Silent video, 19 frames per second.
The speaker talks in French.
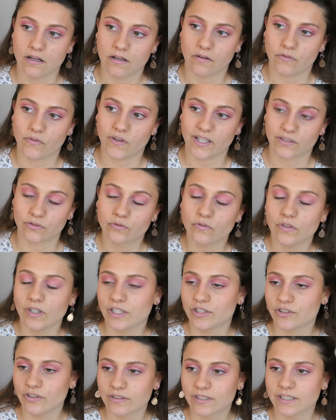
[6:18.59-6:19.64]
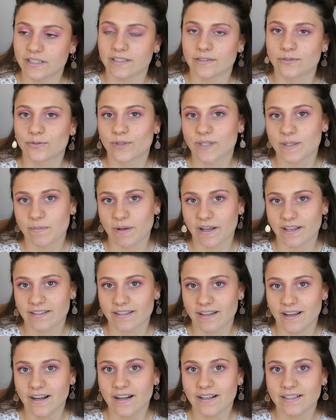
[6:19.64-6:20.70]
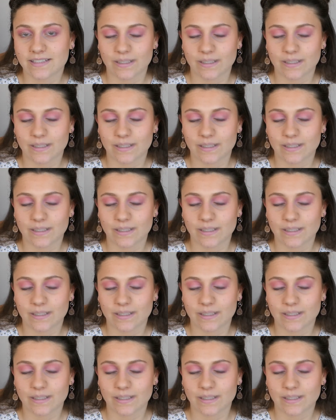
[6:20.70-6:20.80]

enfin, souvent les gens qui étaient choqués par ça,